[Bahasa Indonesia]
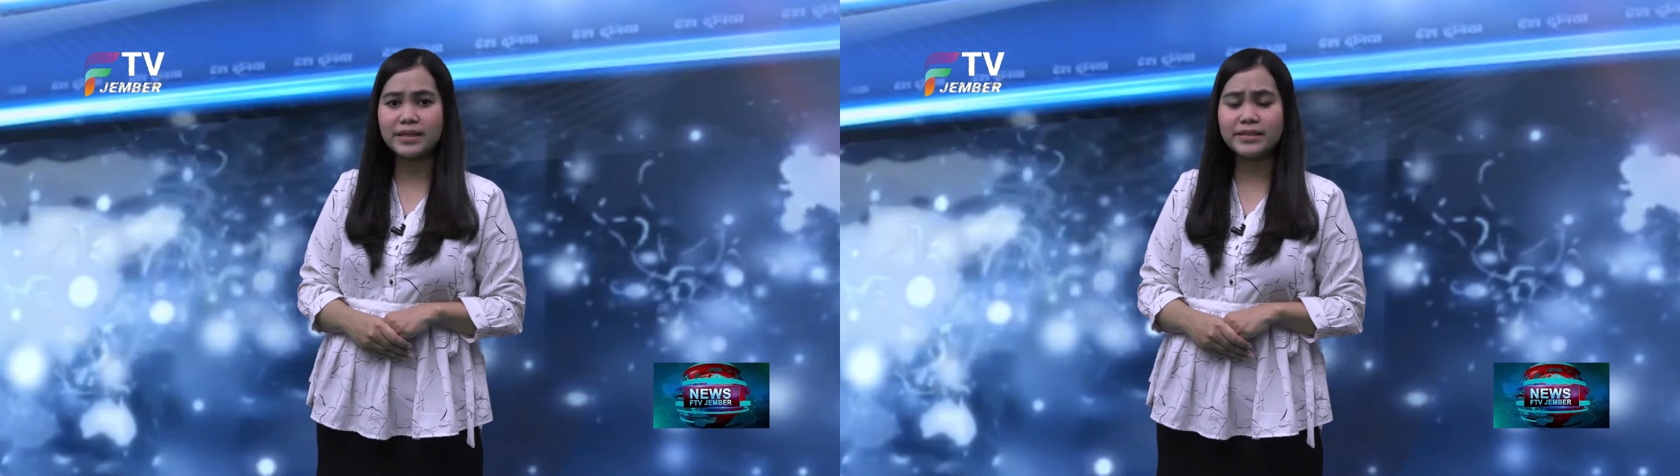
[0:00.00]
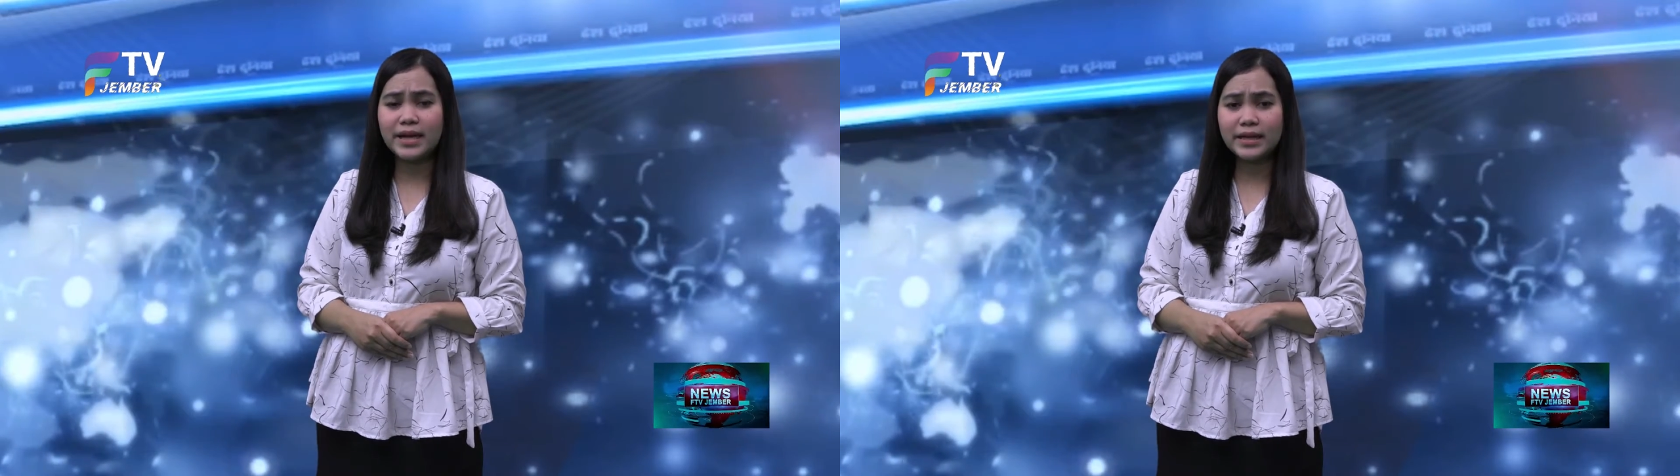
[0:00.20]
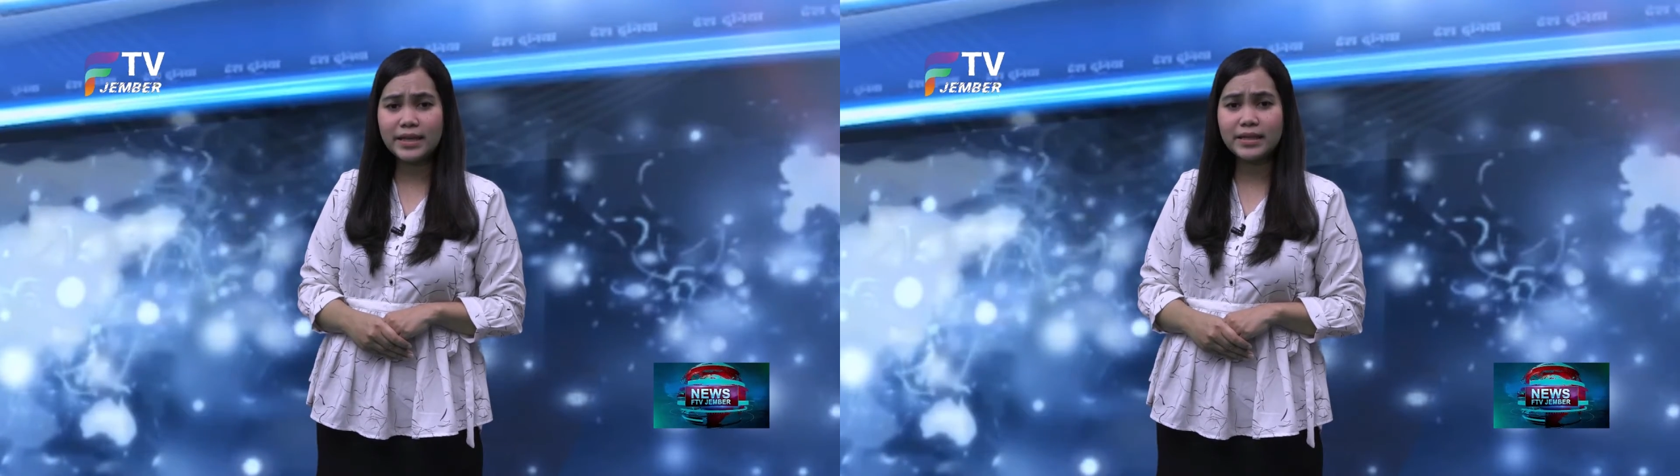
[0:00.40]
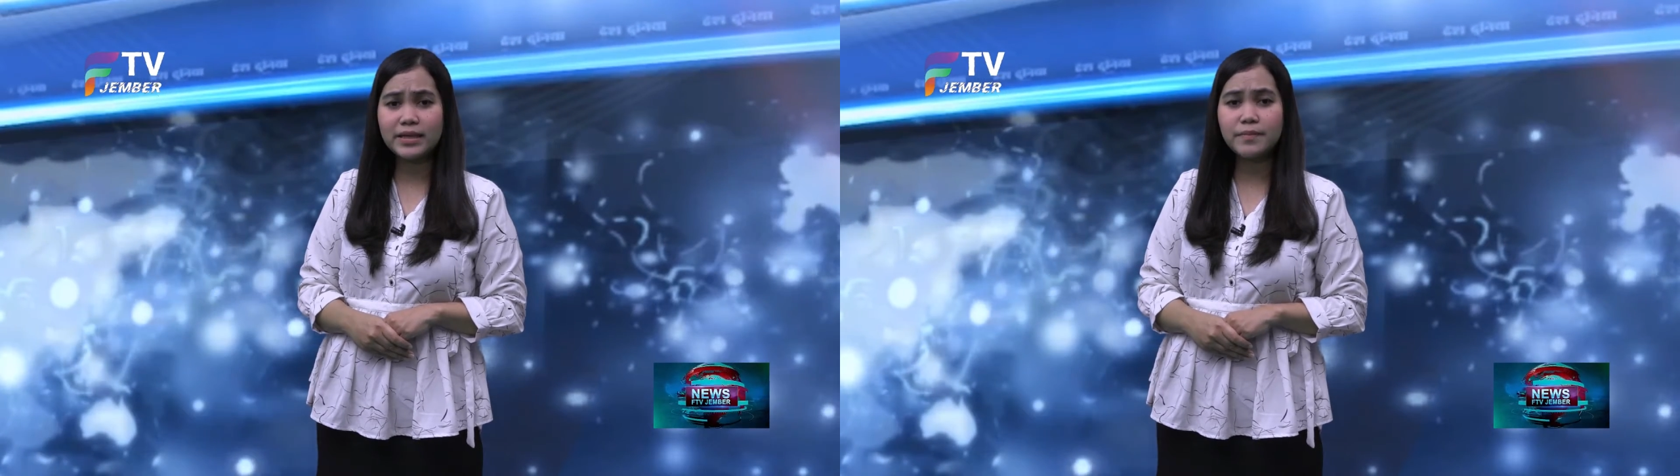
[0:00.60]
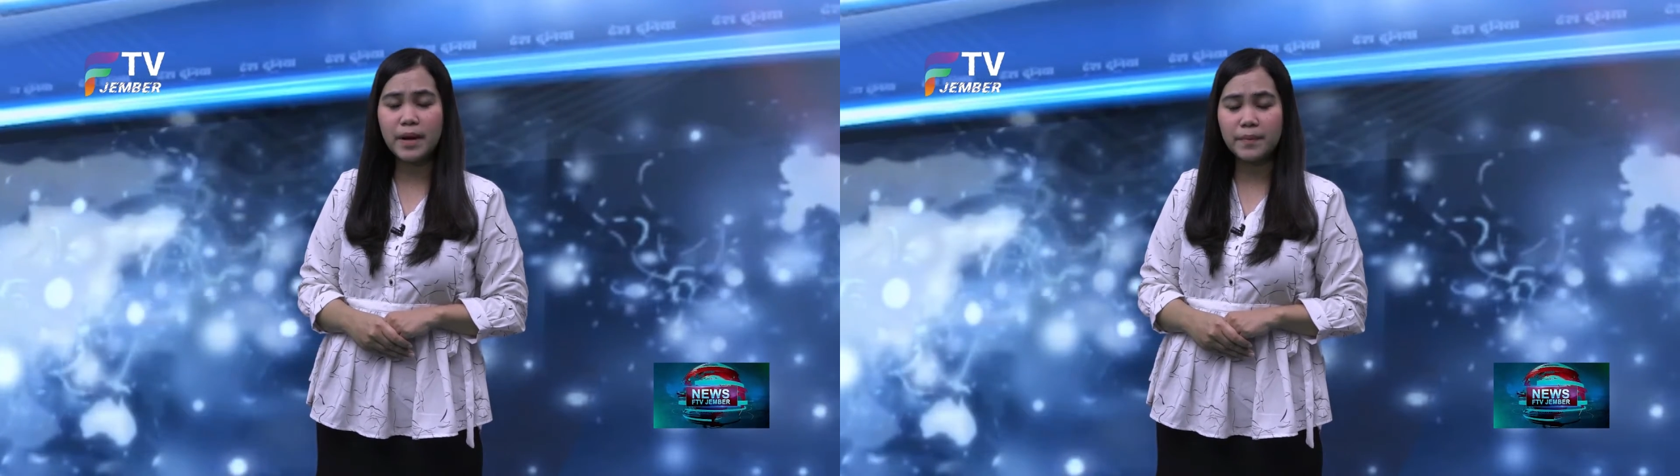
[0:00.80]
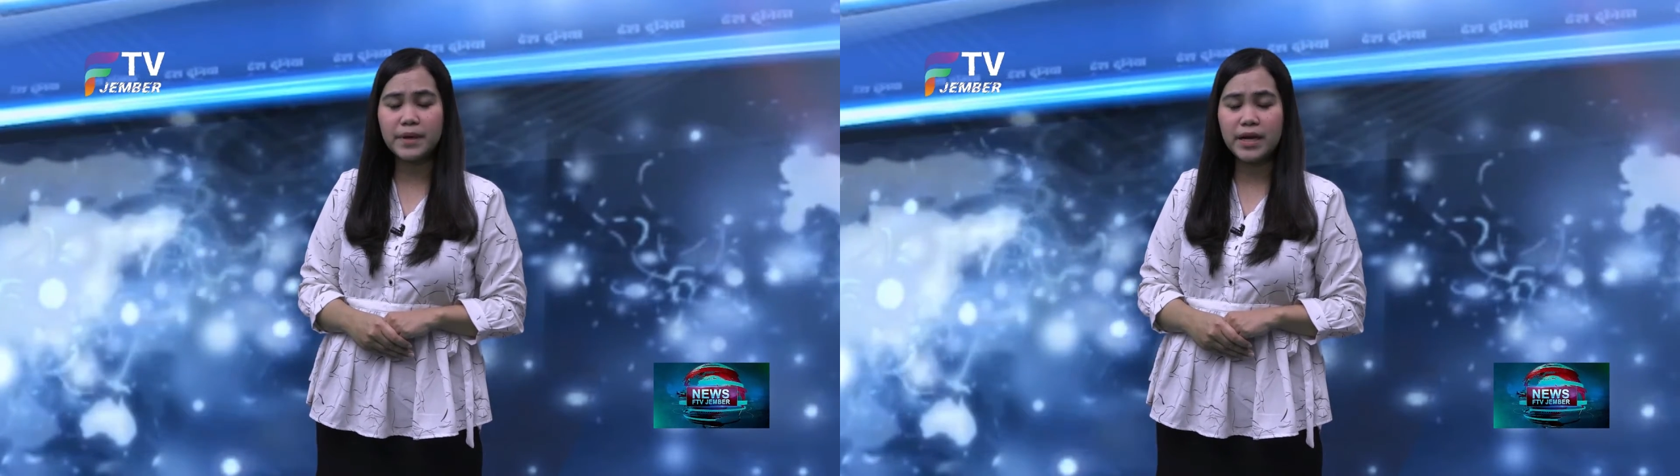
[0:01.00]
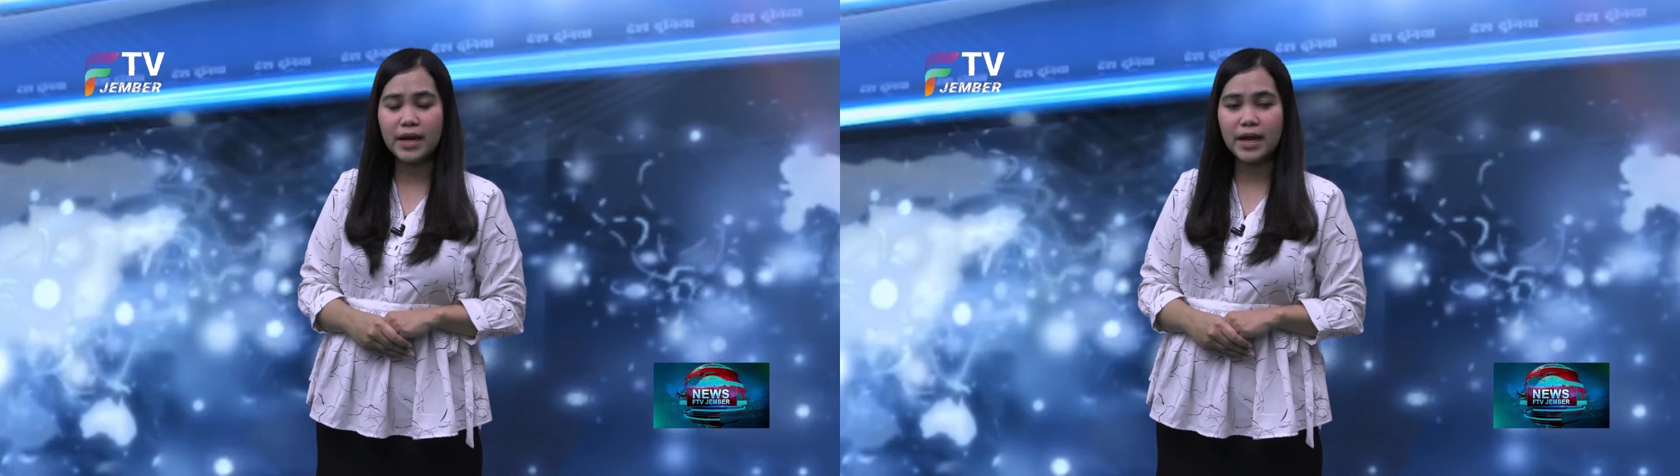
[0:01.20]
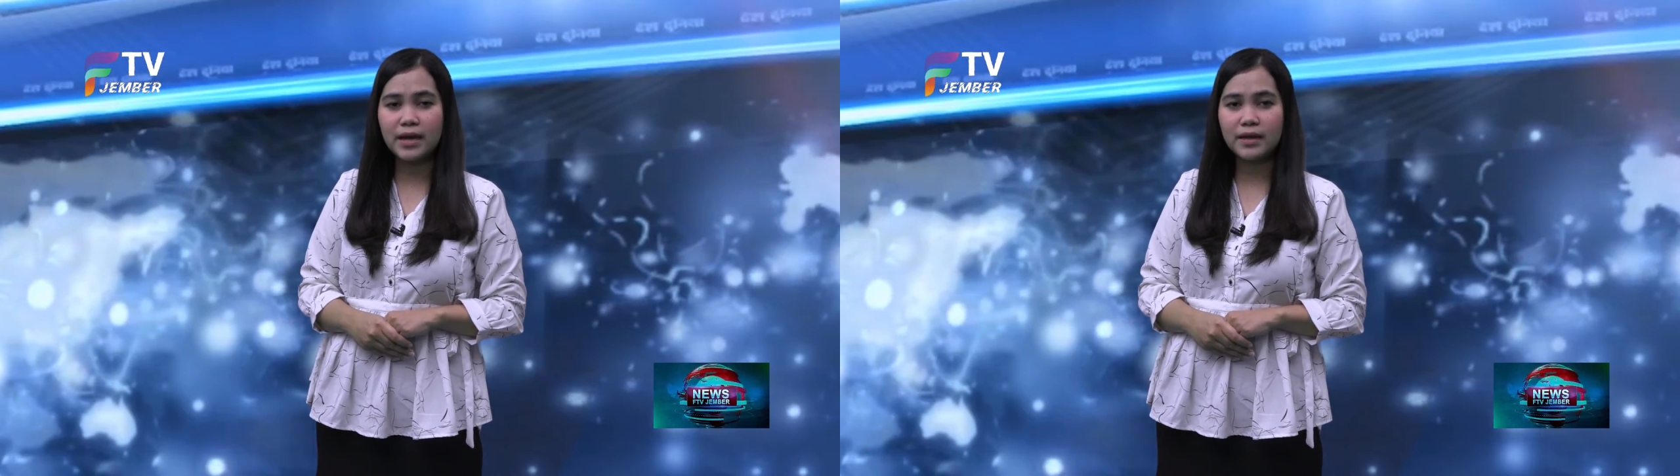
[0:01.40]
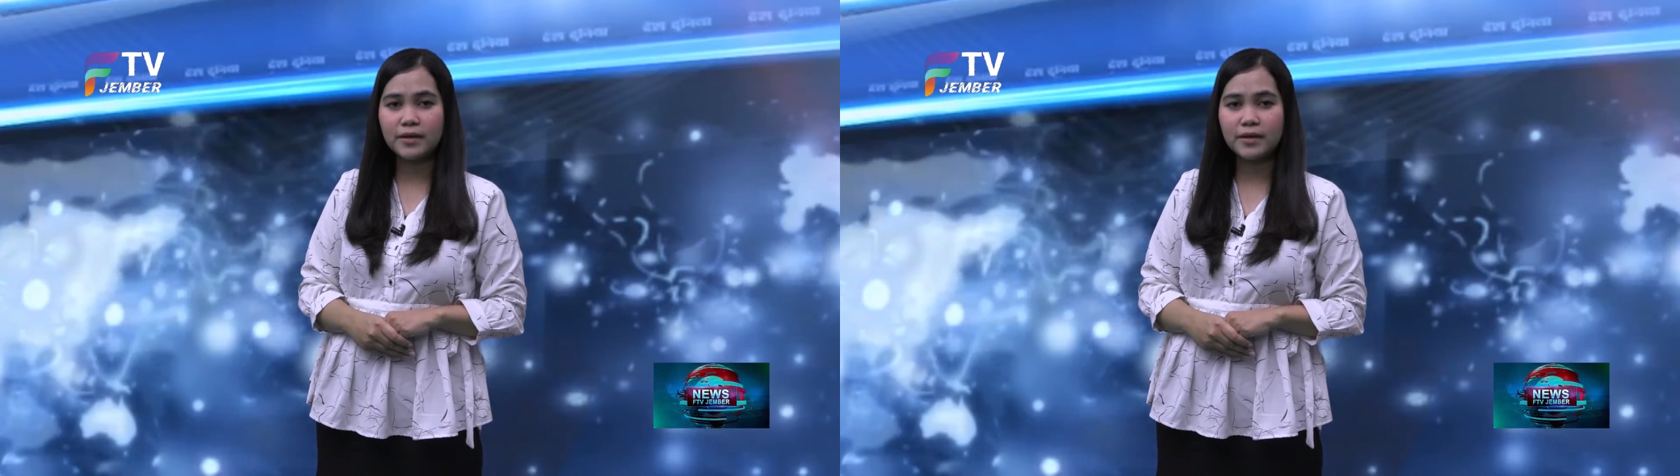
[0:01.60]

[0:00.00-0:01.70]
terjangkit demam berdarah.